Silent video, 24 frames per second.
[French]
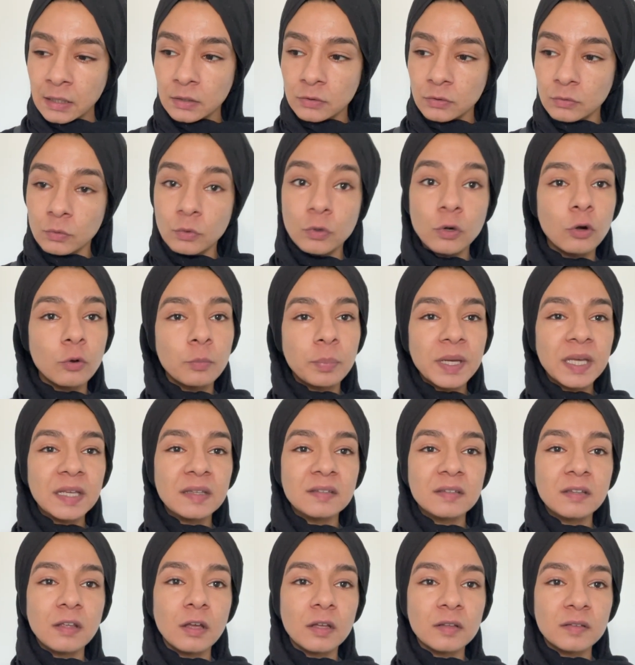donc
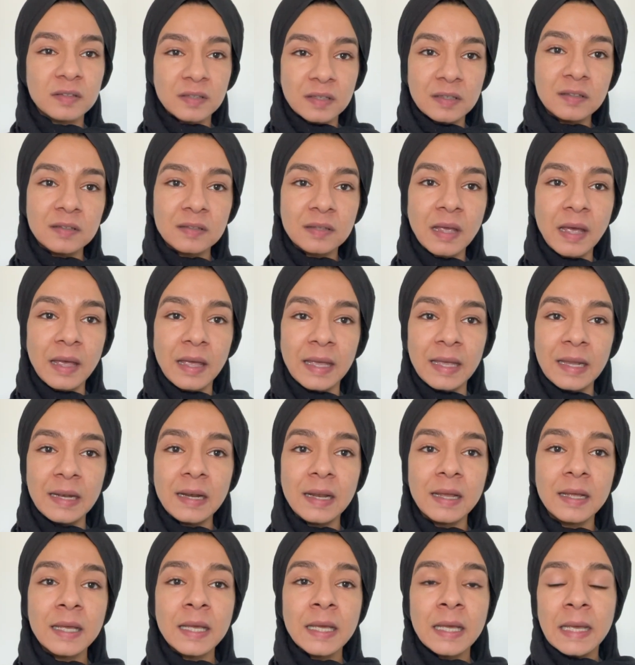l'oppresseur c'est
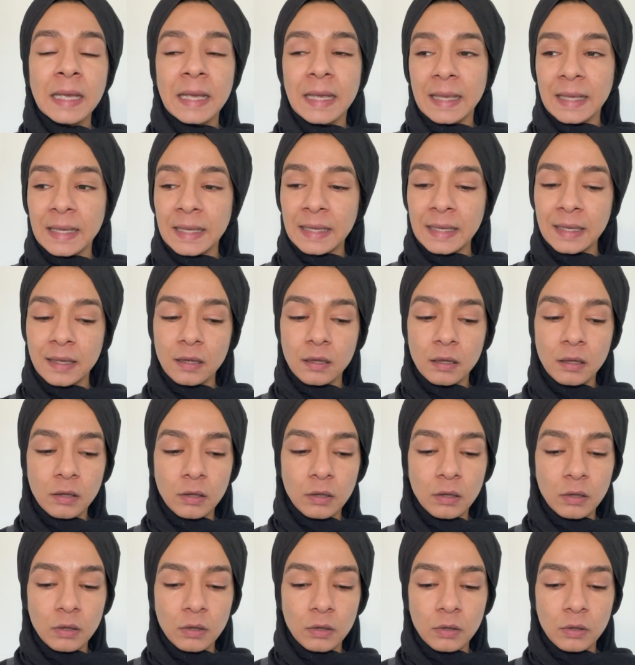Israël et
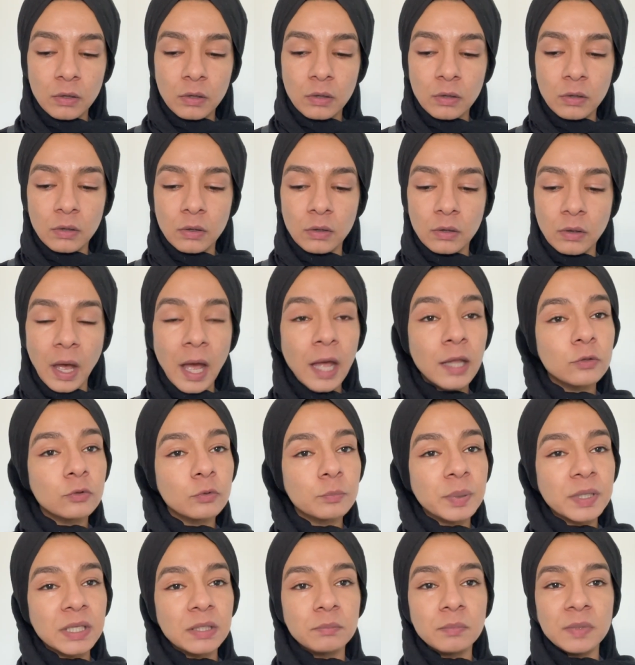euh, un
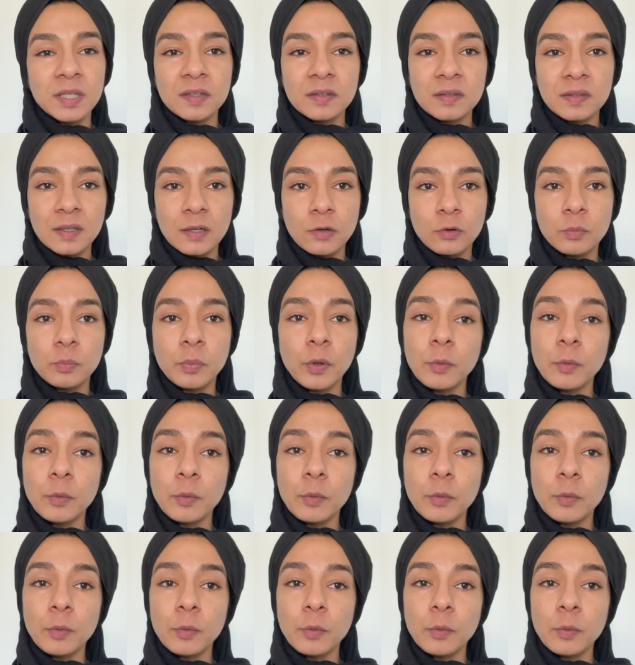opprimé c'est le